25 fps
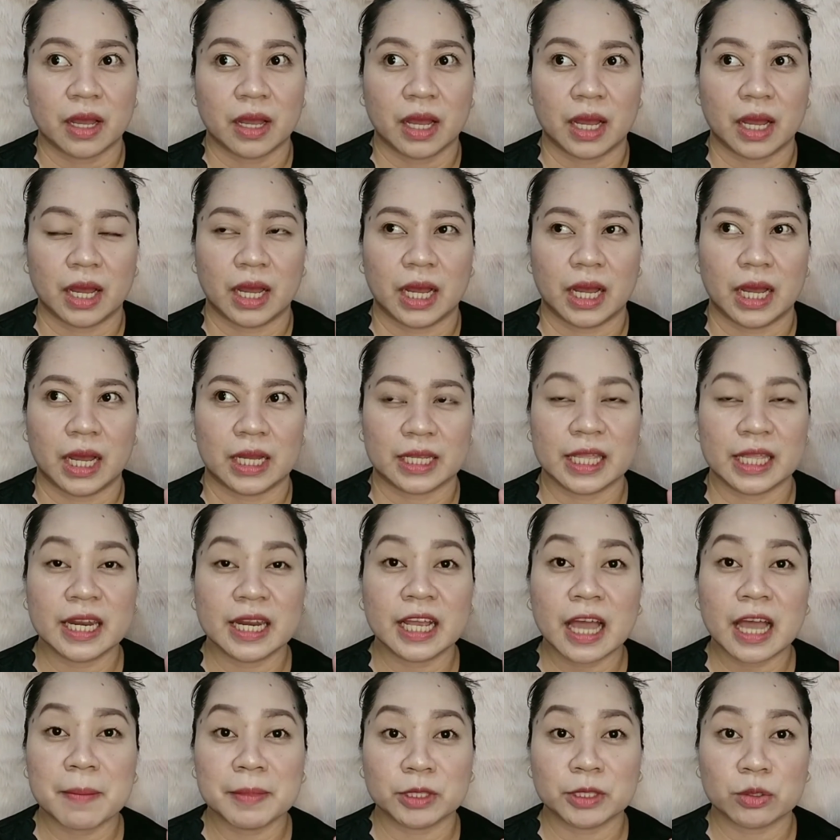uh,
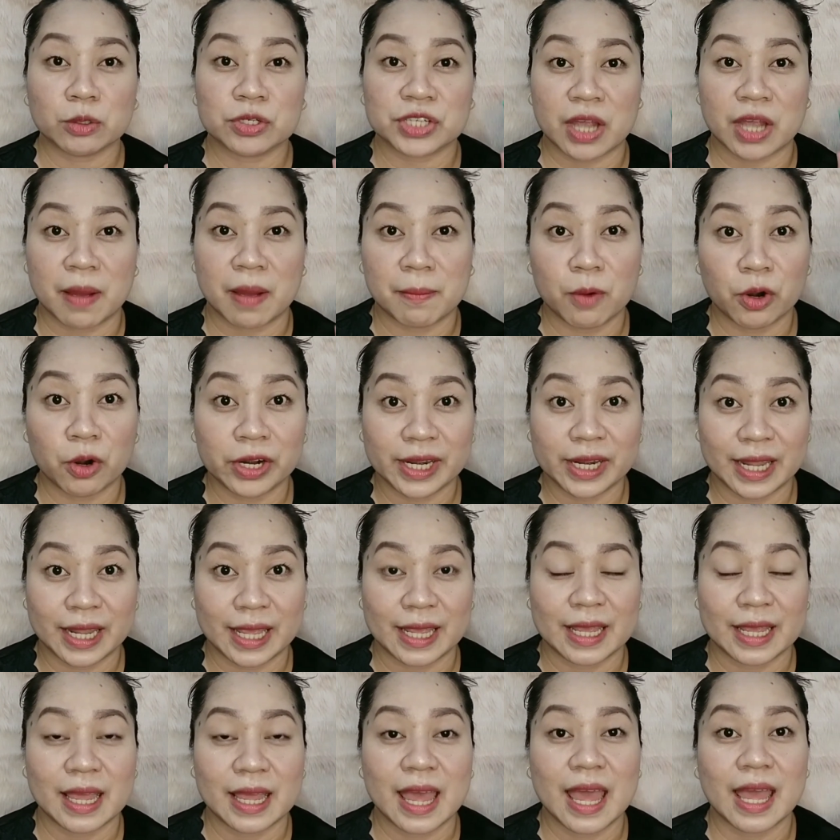ginagamit ko siya
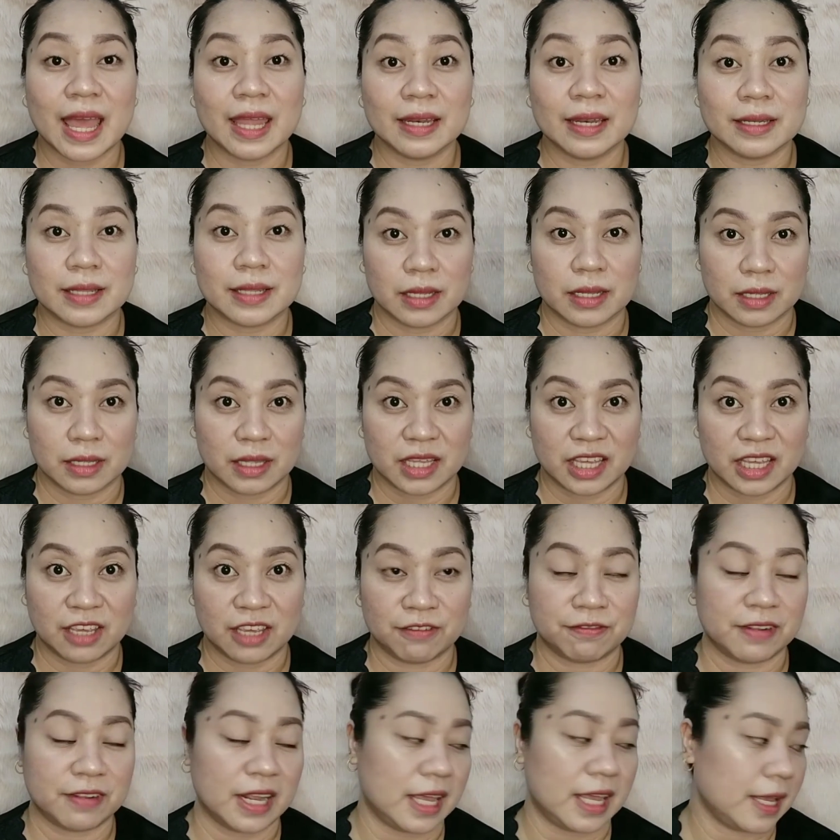morning and
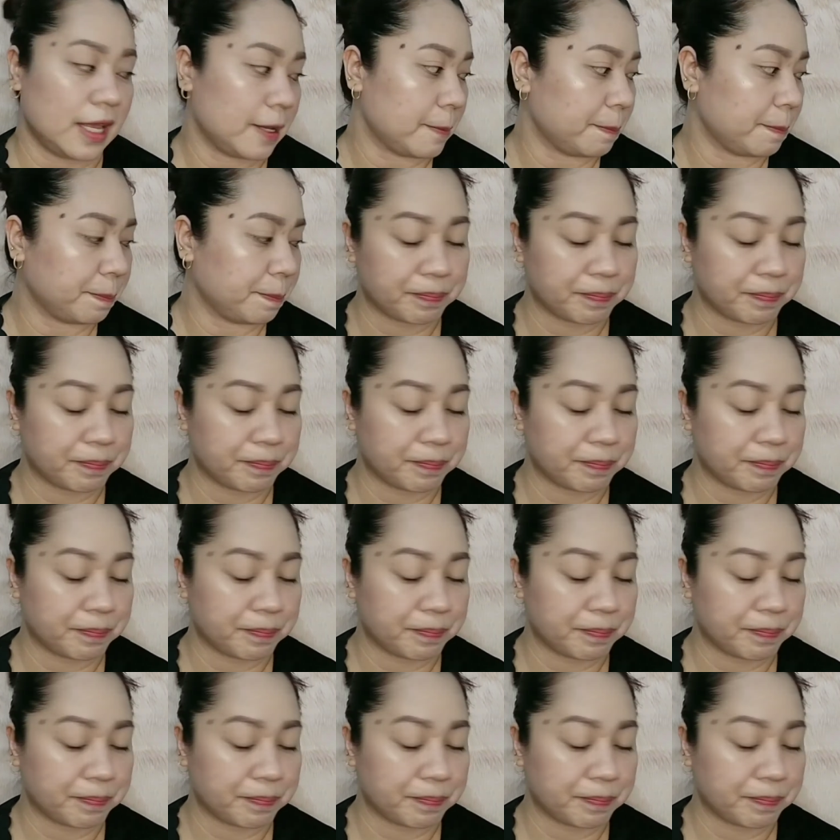evening.